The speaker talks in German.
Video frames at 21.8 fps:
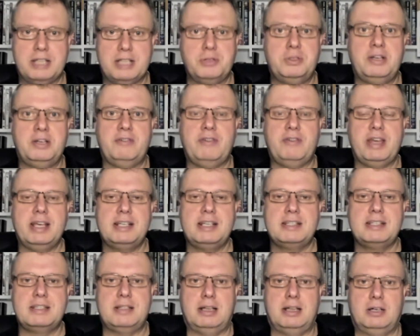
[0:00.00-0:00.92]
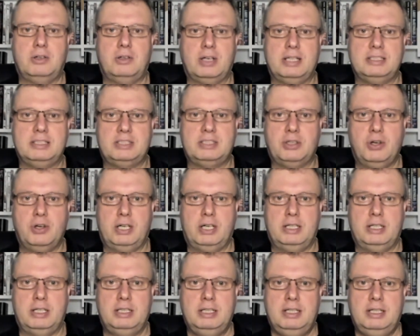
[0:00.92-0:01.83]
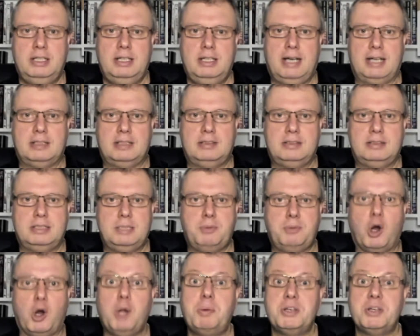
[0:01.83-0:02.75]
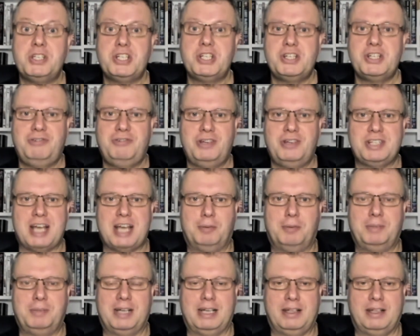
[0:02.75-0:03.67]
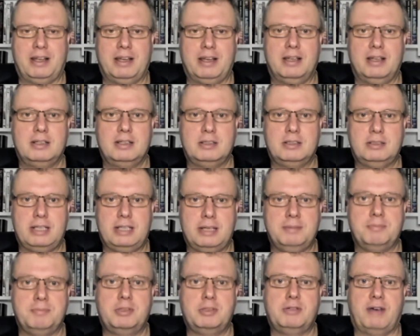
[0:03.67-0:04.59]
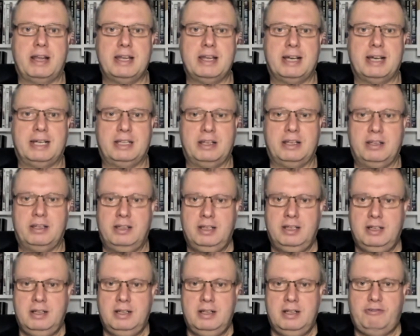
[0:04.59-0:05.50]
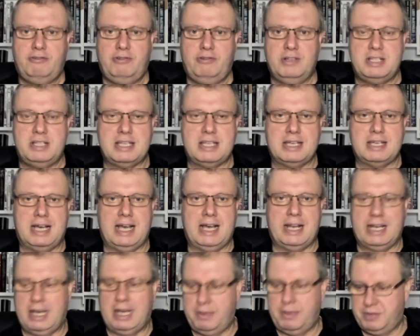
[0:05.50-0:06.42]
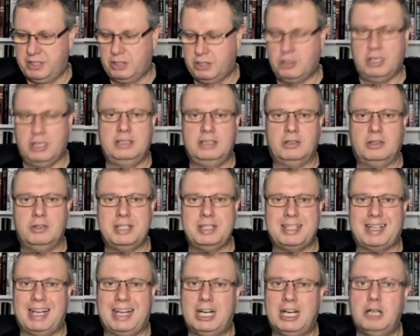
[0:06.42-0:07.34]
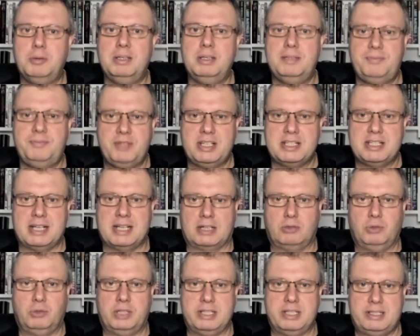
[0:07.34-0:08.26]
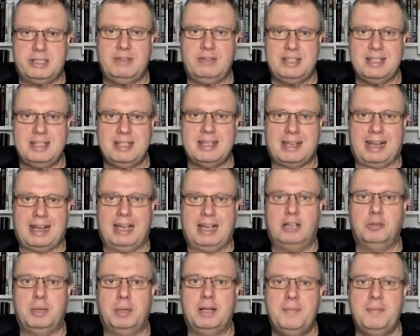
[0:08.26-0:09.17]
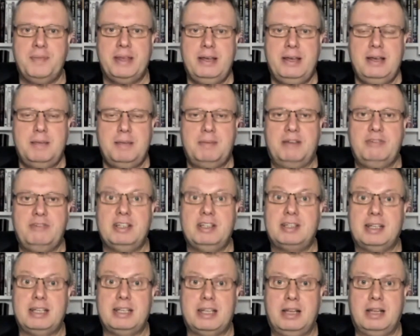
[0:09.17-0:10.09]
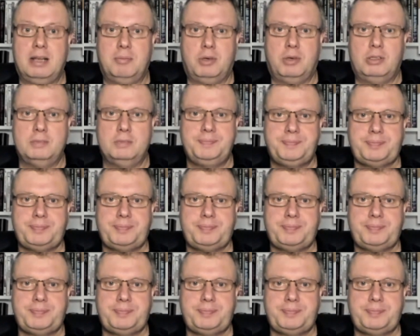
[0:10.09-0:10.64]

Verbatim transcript: unterwegs. Laurenz Hör hat die Pole Position fürs Hauptrennen im Quali-Rennen für sich einheimsen können. Und ich glaube, wie gesagt, ohne es zu wissen, ich glaube, man wird dann in Le Mans